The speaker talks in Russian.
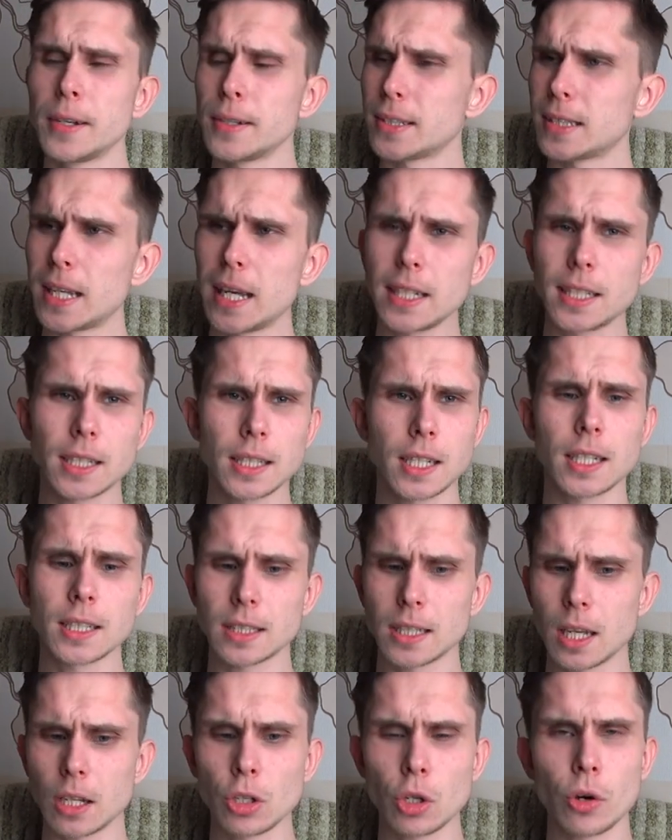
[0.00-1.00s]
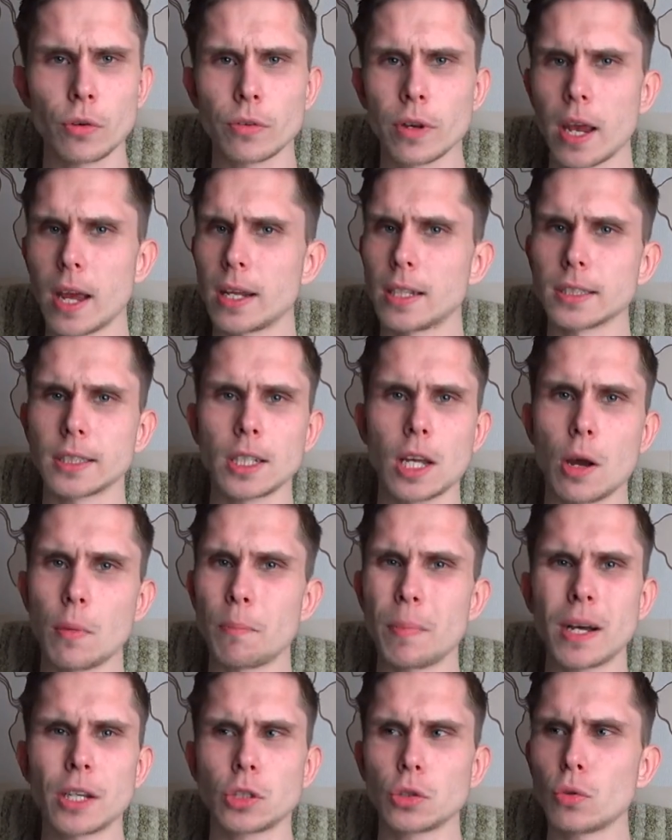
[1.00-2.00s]
Стоите на остановке, я не знаю,
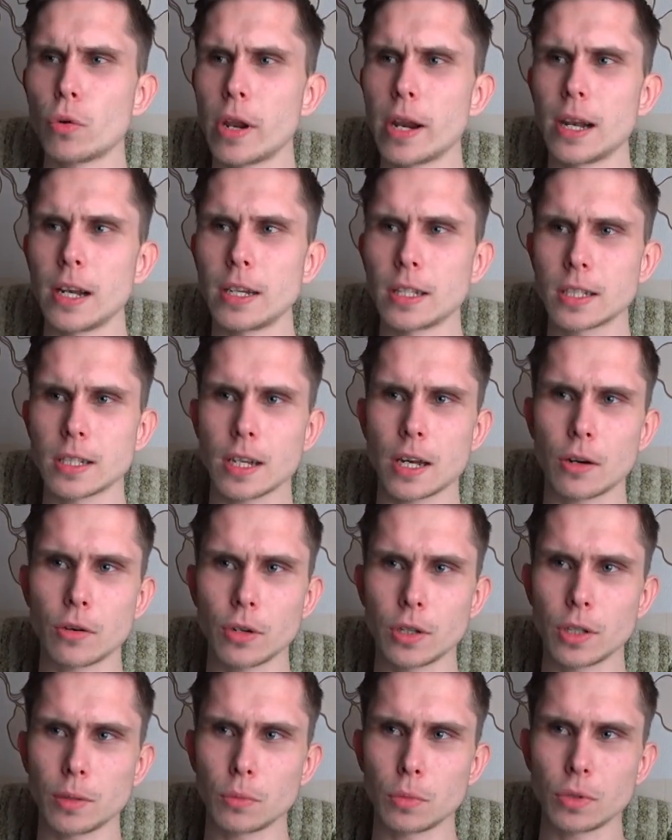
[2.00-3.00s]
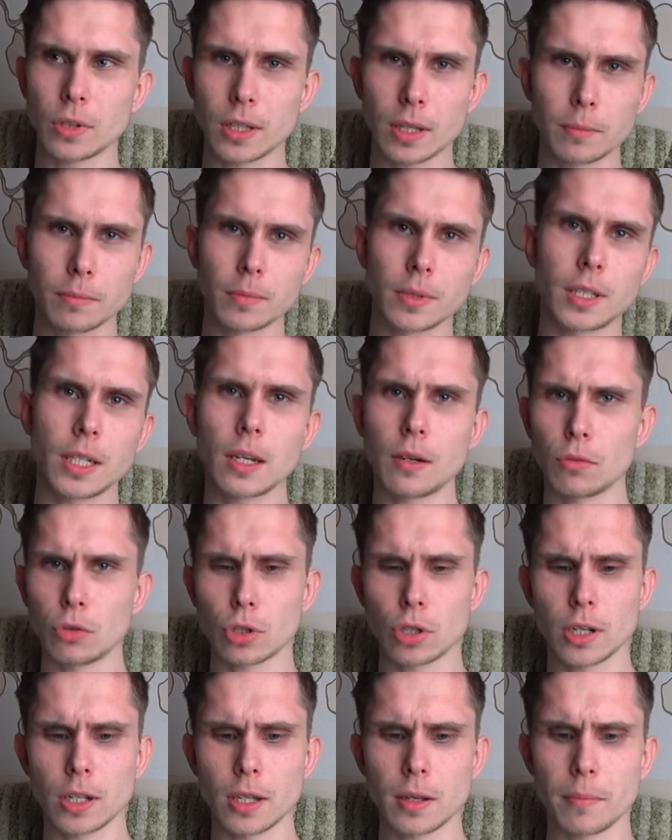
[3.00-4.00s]
поссорились с какой-нибудь там
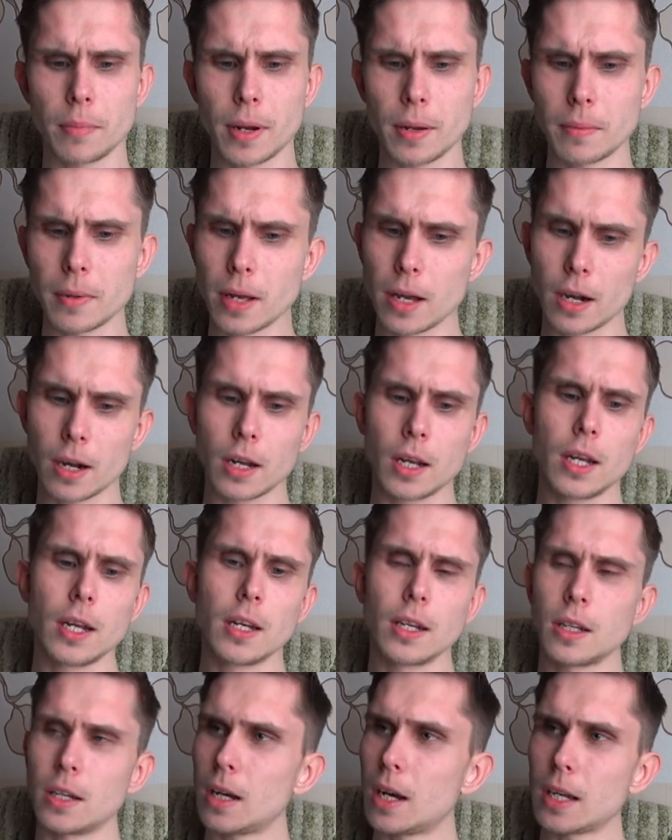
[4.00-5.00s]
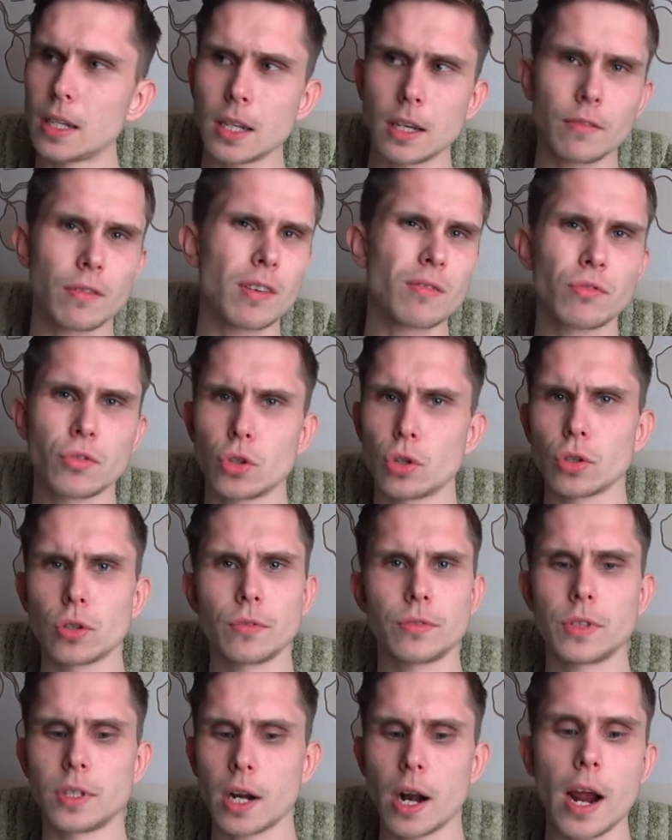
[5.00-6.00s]
девушкой, например, она вам что-то
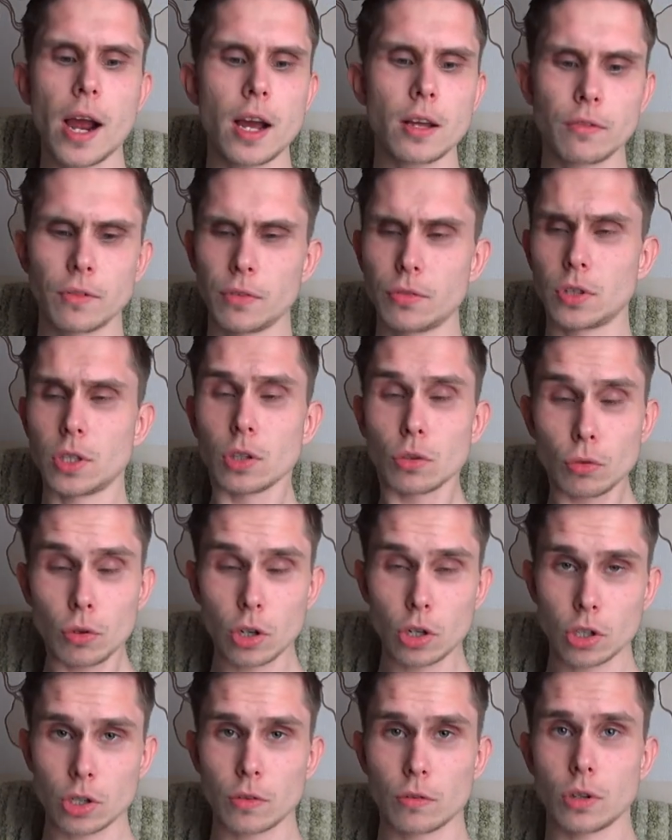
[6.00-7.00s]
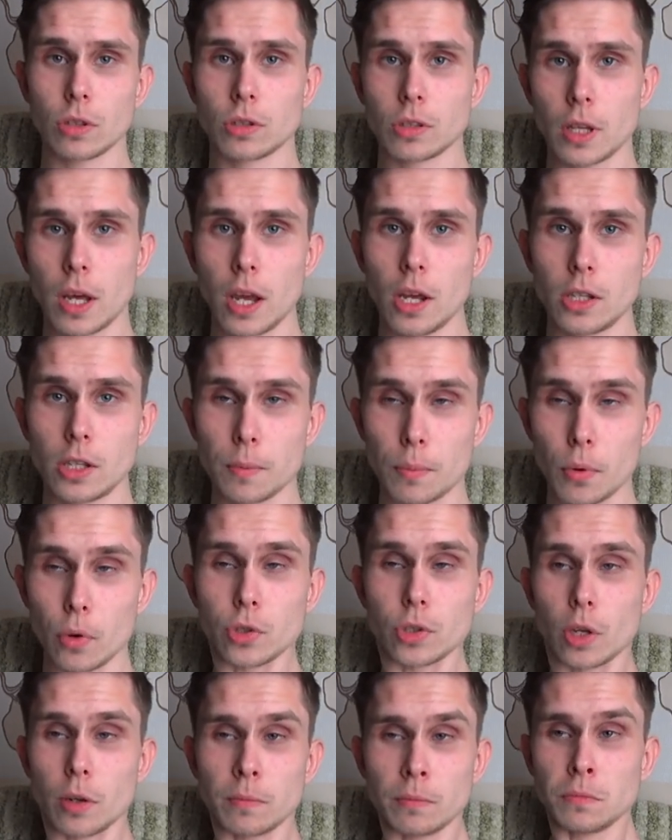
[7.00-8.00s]
втирает, вы втянули живот, стоите
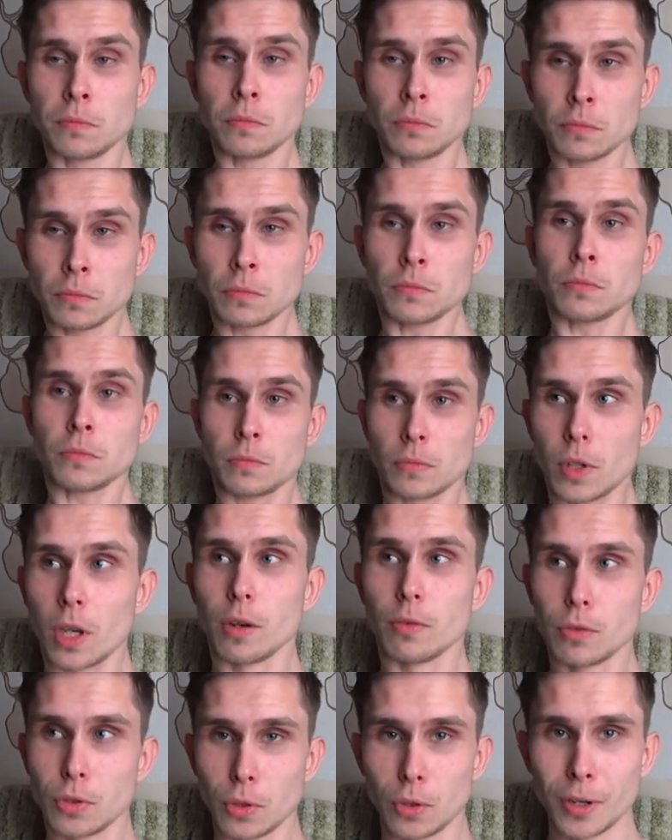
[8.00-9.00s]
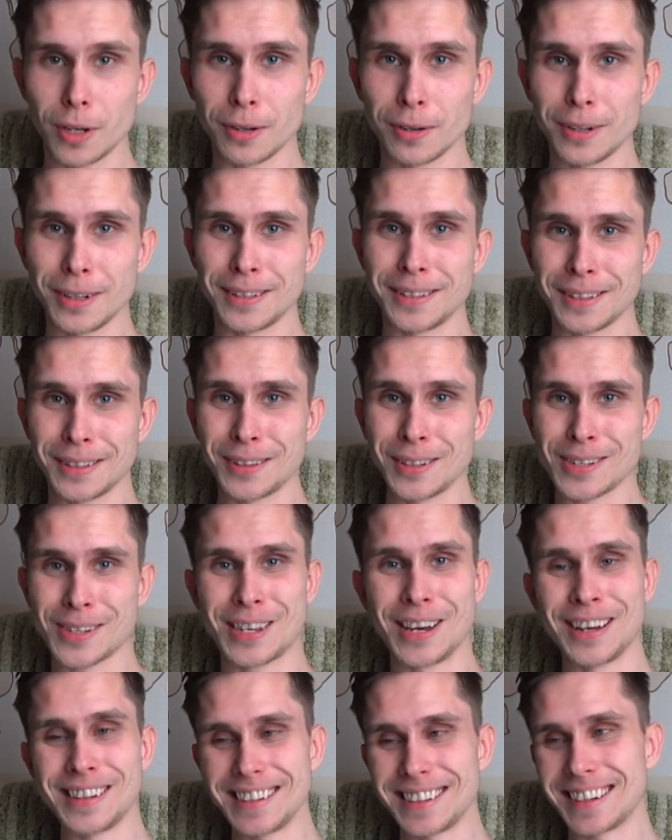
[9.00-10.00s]
просто и внюхиваете то,
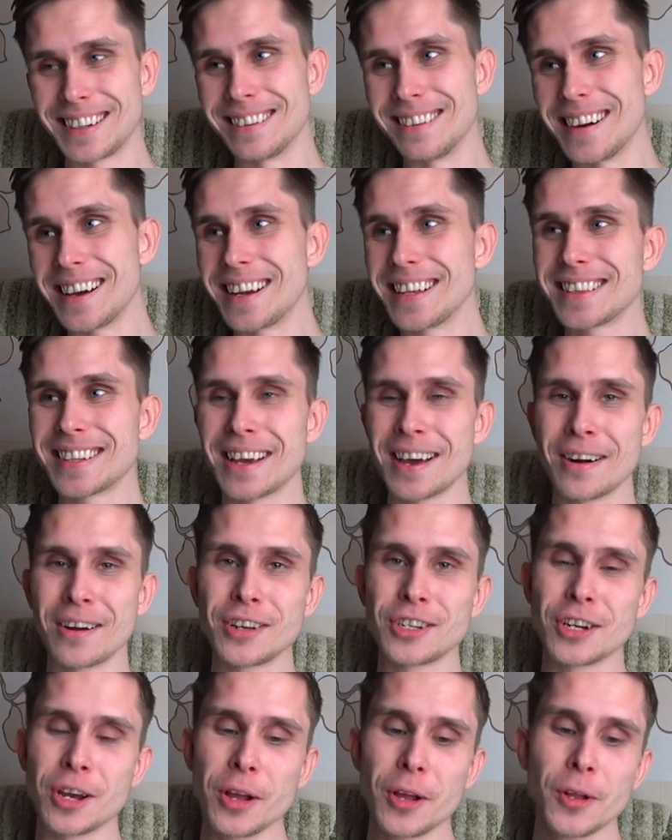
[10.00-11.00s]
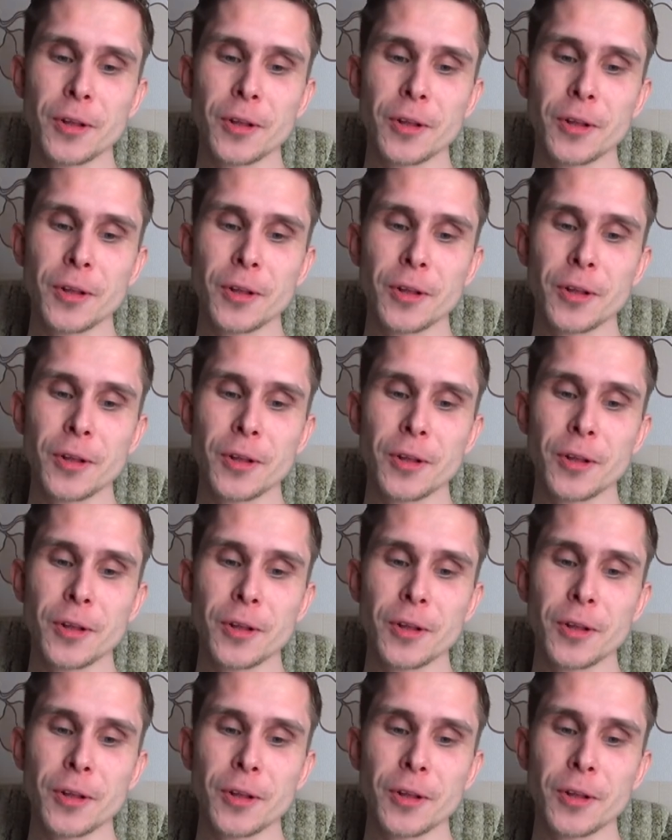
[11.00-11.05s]
что она говорит, короче.